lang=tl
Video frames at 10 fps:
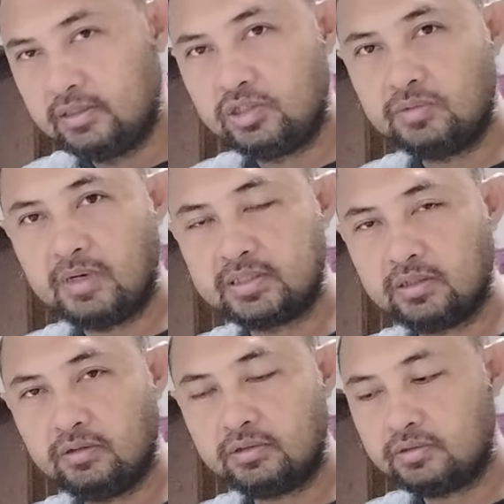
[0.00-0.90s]
Hindi
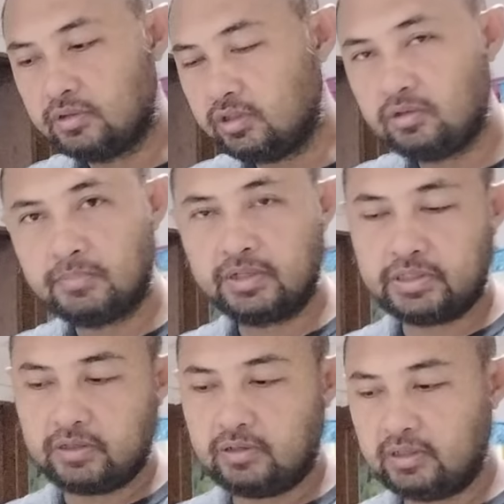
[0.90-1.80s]
sumasagot. So ito,
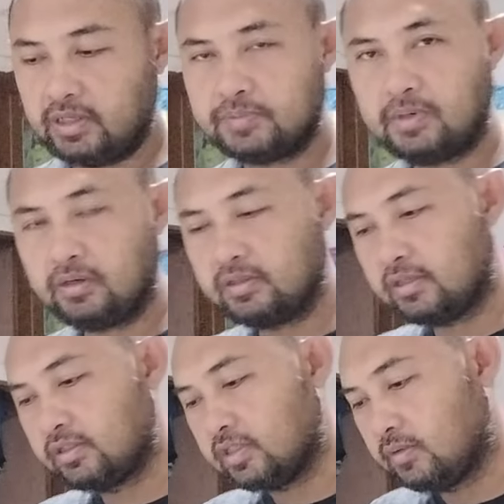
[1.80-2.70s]
ma-share ko lang guys bago
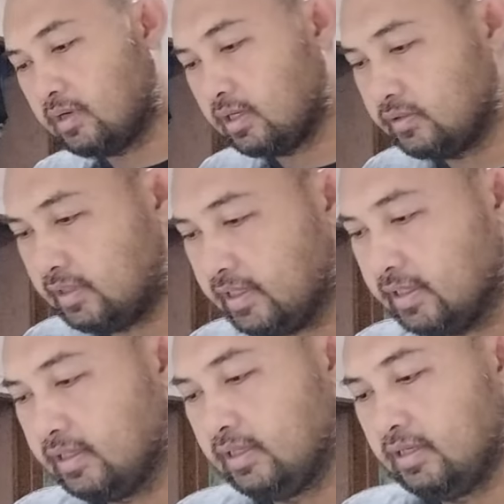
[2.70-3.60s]
natin siya tawagan
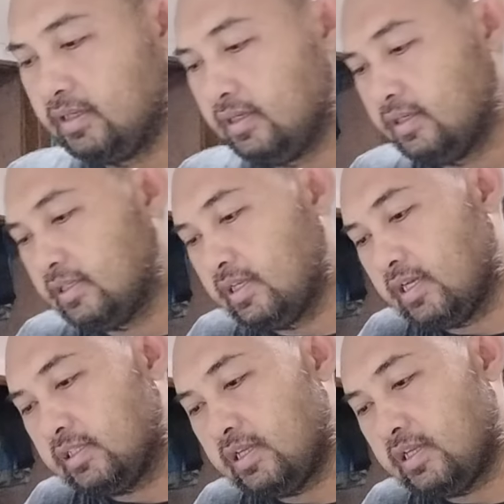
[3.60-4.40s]
ulit. Ah.